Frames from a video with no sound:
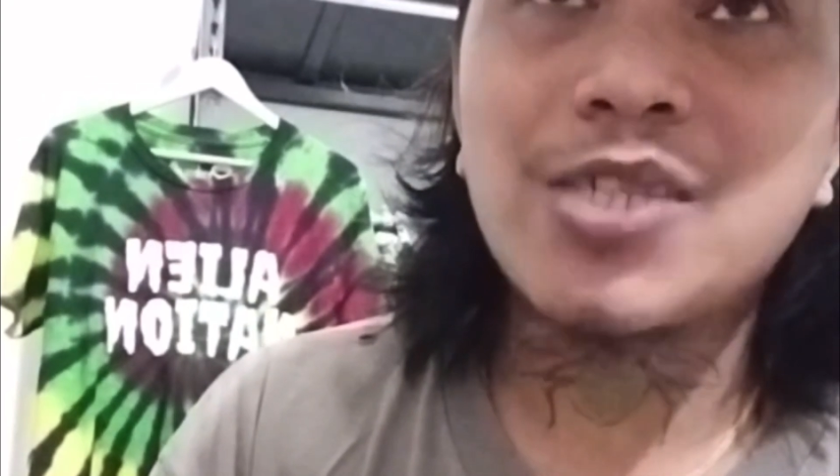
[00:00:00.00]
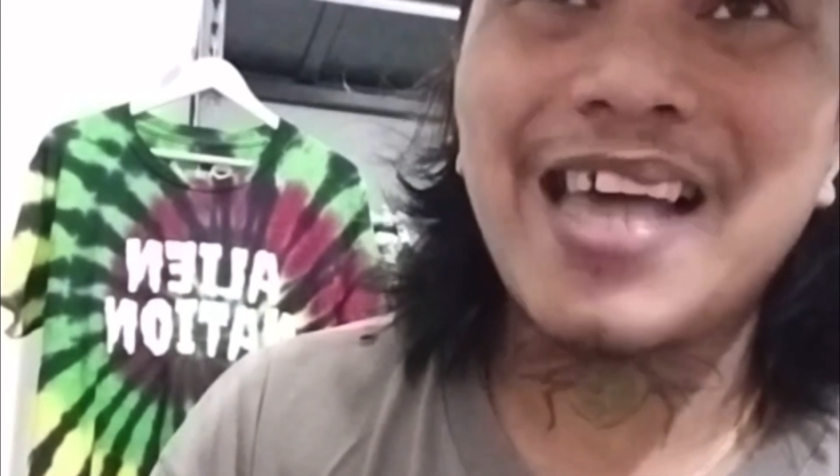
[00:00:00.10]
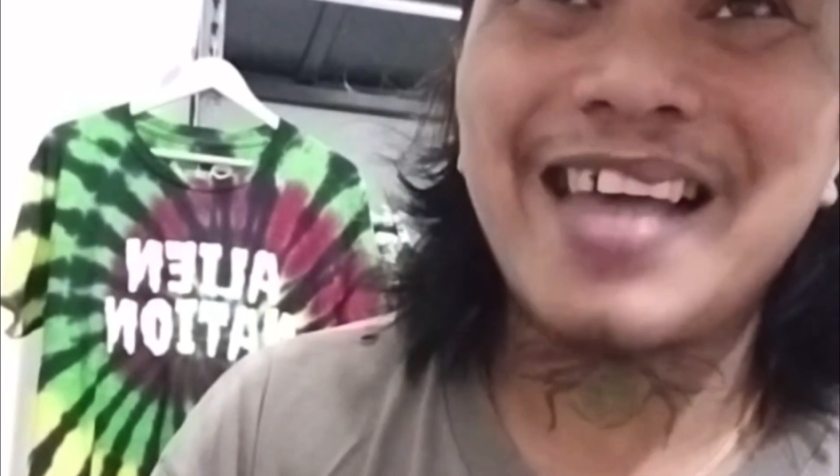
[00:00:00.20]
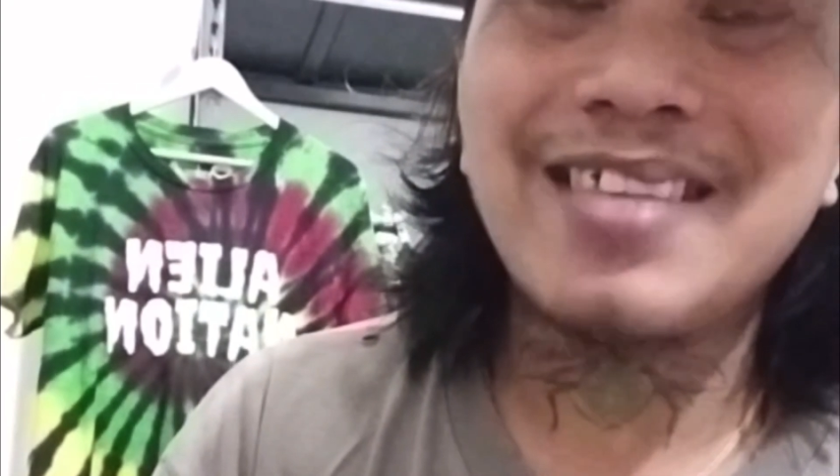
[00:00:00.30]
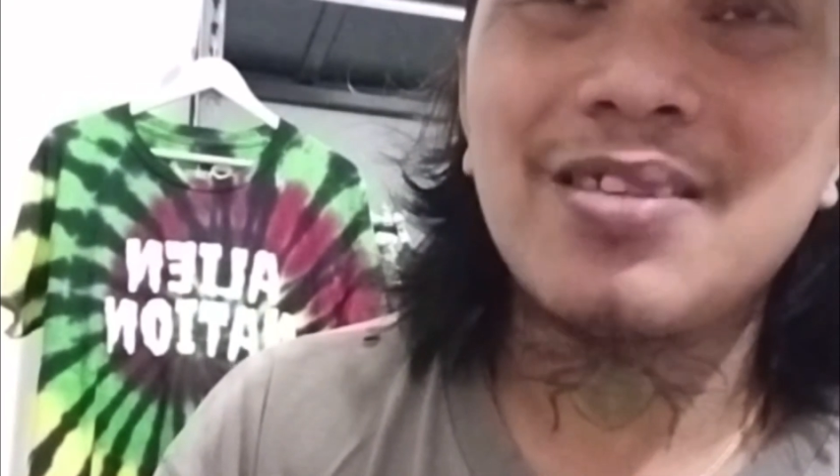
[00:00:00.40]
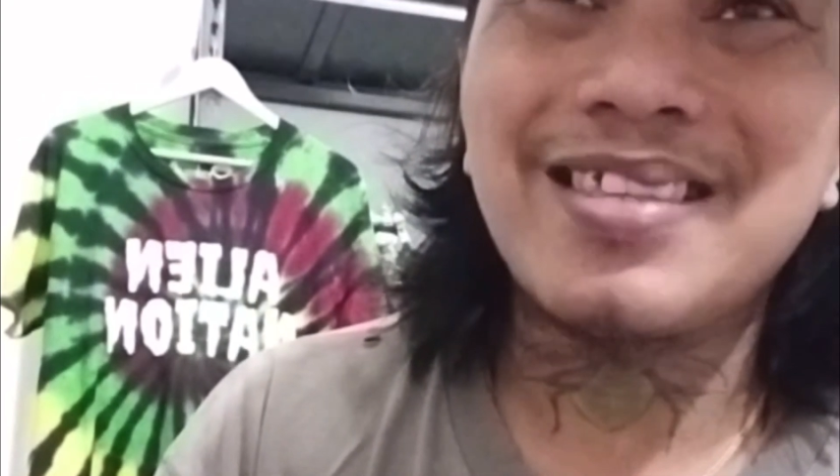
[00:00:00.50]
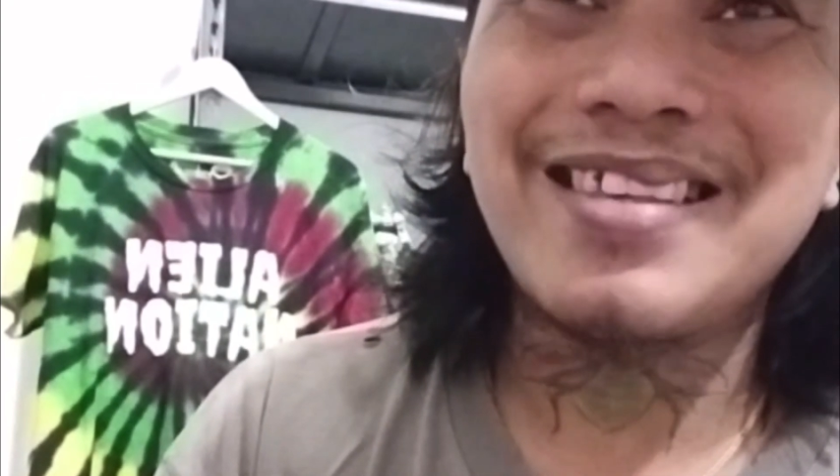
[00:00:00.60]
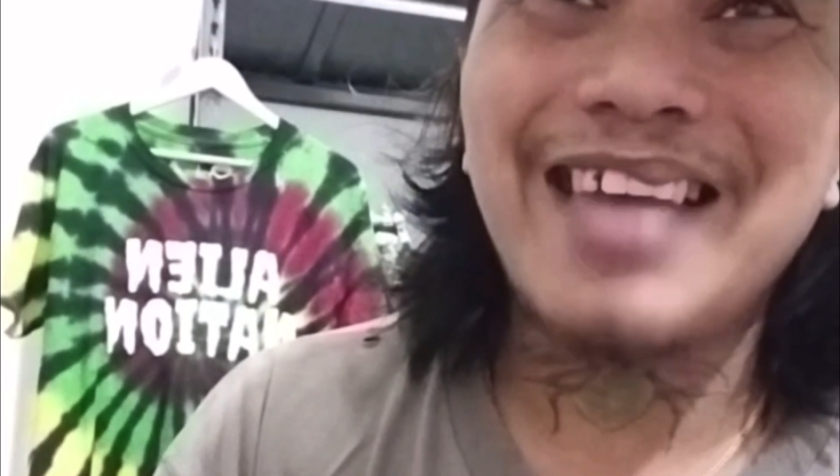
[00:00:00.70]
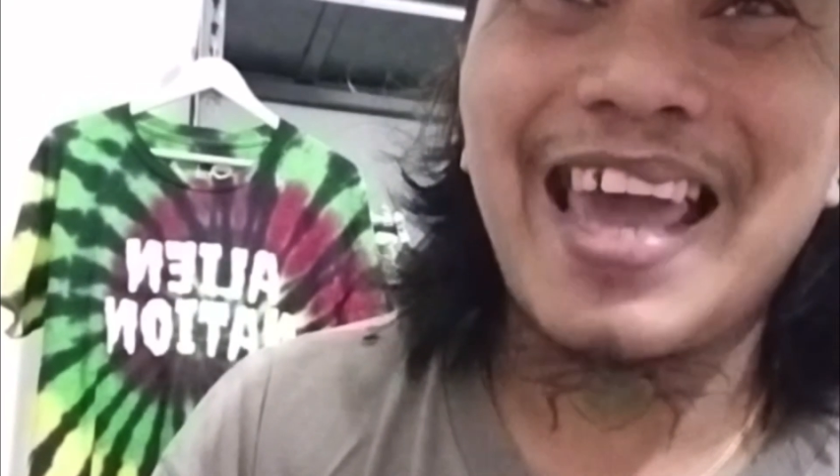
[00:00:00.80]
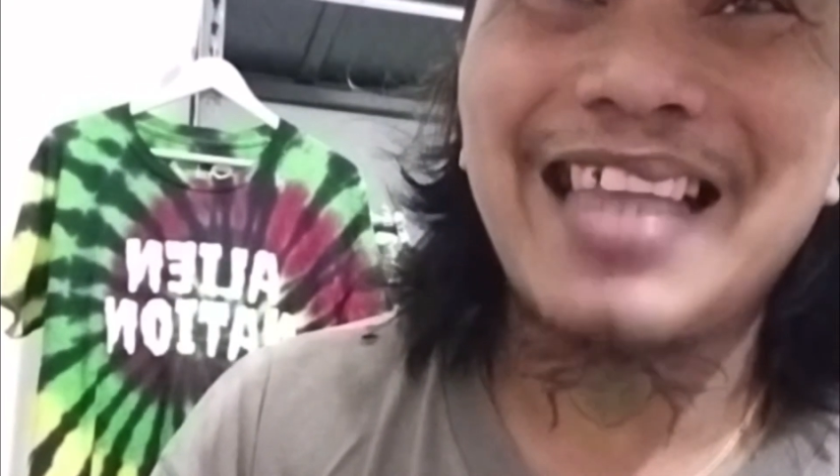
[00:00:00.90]

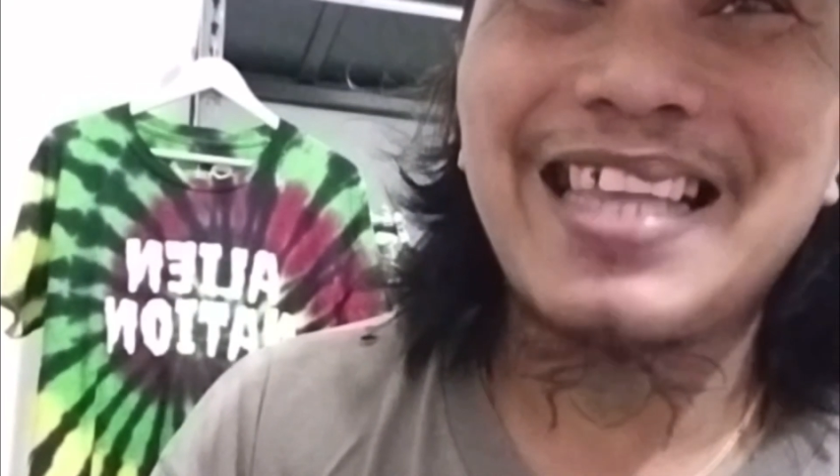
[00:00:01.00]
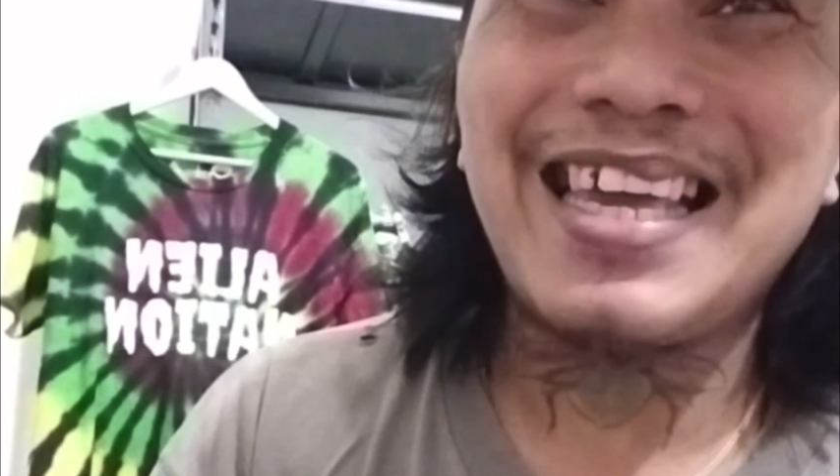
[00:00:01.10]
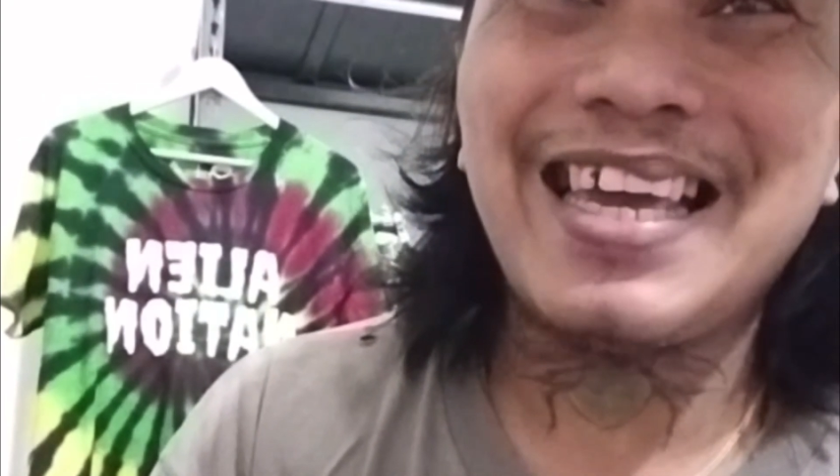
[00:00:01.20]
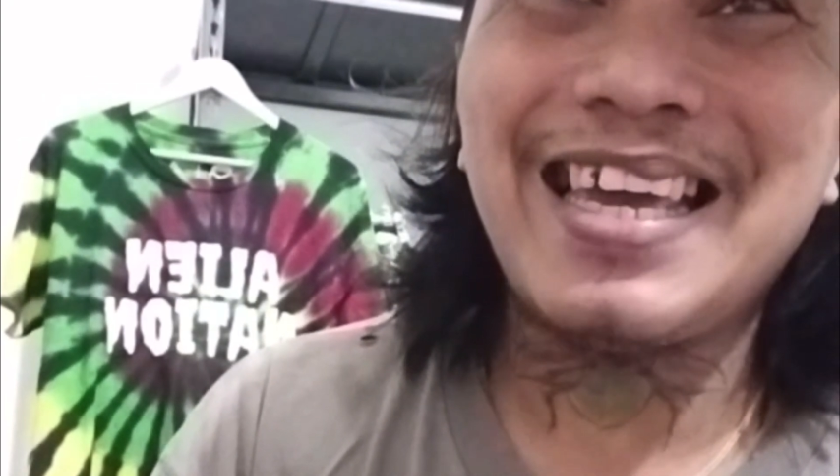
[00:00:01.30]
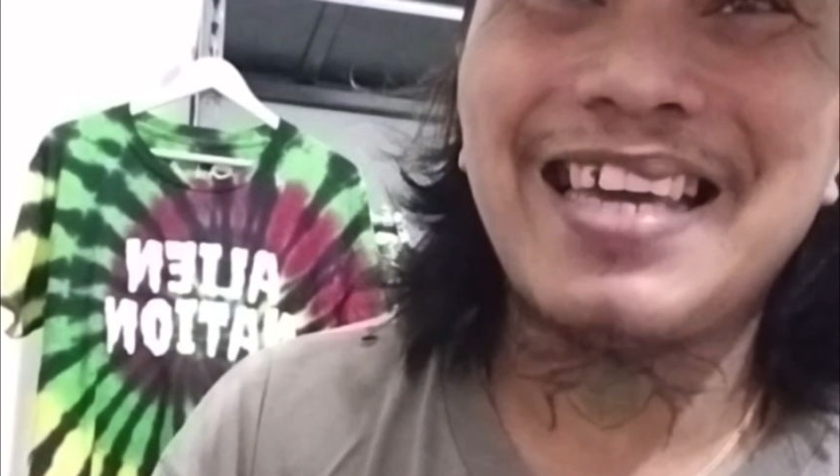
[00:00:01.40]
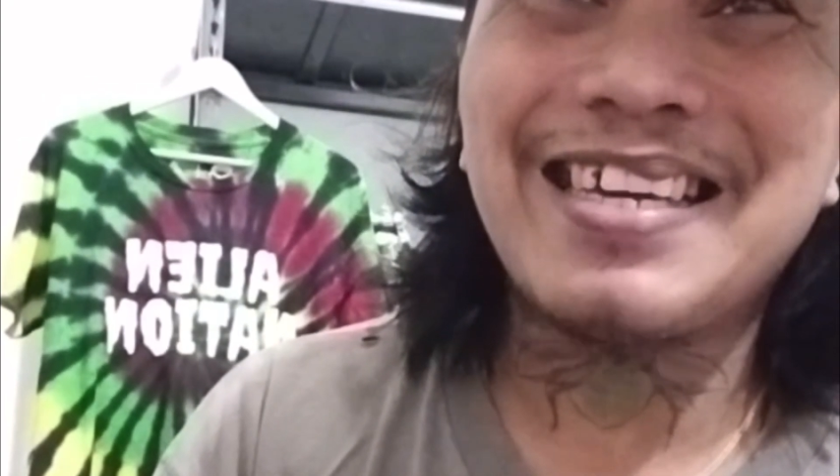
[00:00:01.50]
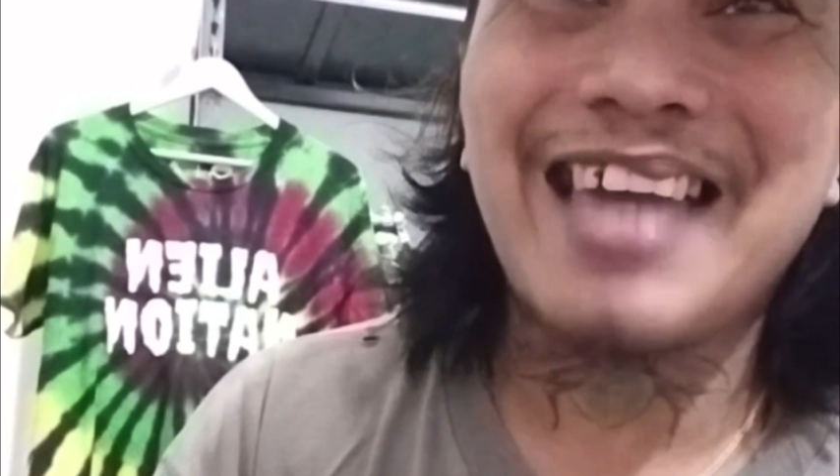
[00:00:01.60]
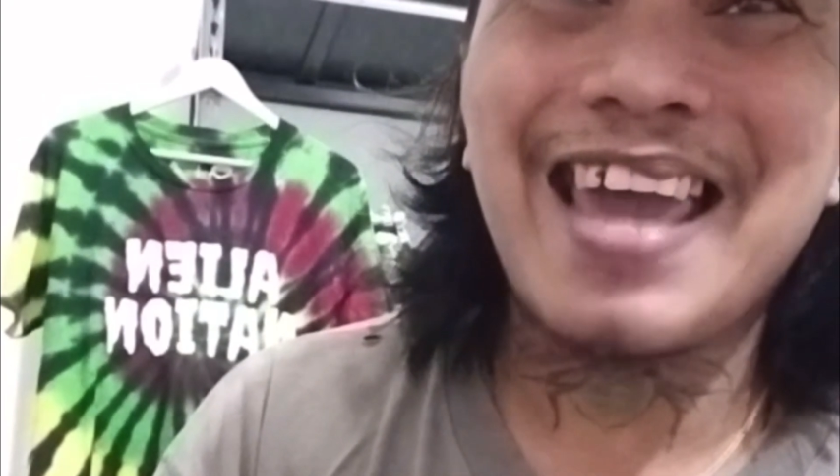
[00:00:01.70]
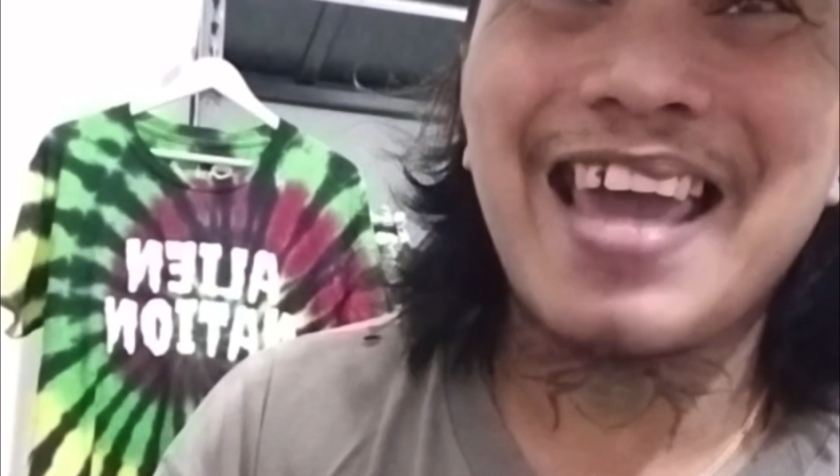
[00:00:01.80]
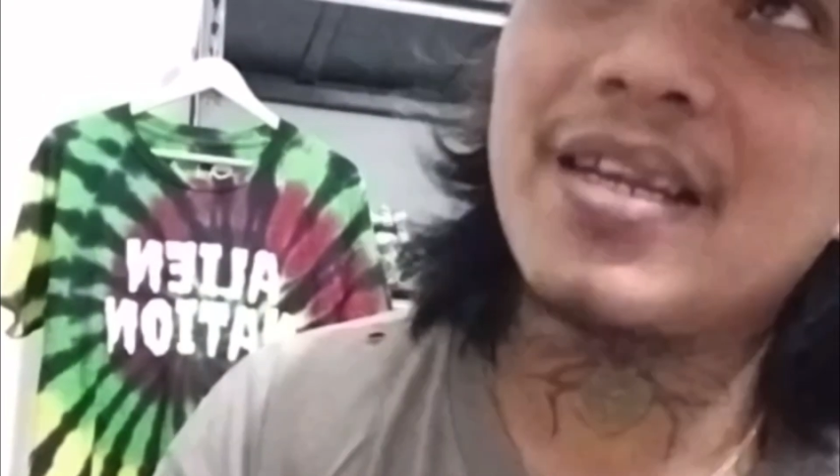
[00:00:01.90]
1,080k.